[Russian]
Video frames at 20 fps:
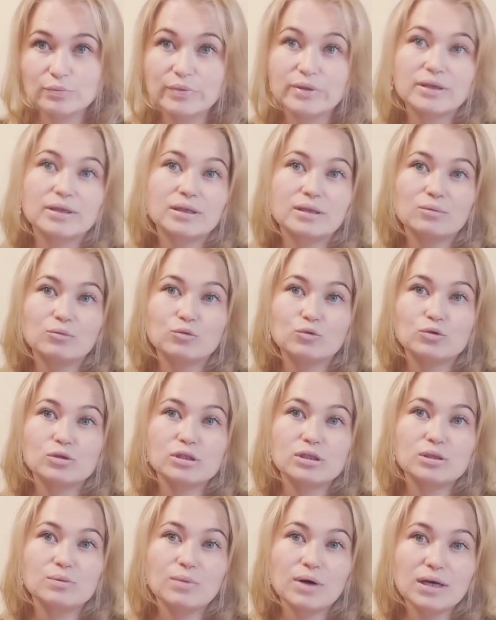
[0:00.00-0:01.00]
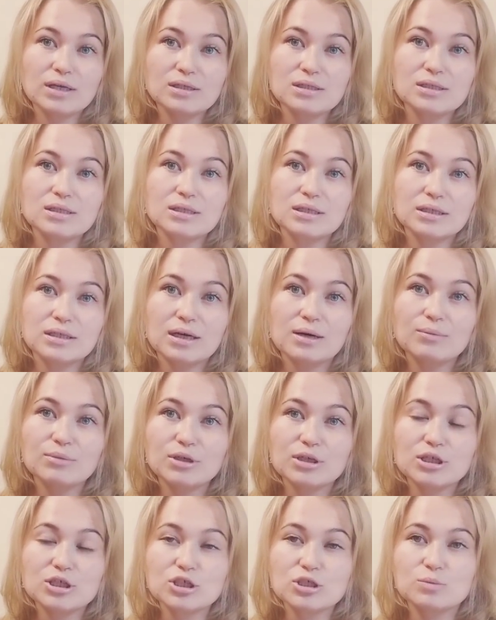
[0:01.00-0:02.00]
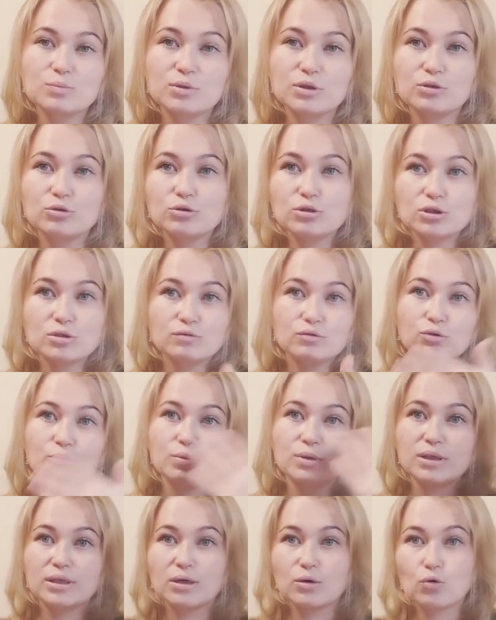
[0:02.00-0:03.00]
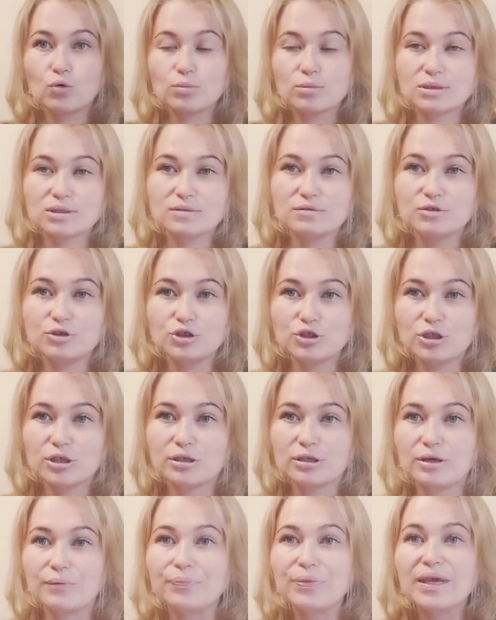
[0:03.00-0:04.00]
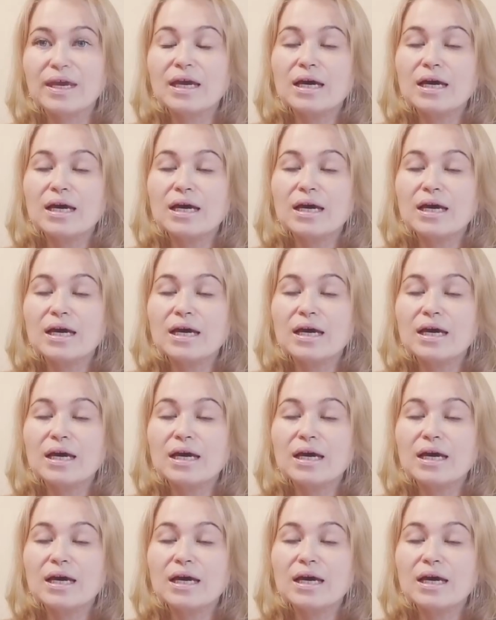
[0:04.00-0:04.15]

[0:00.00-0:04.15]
поэтому снимать иногда, мне кажется, придется вот при таком освещении.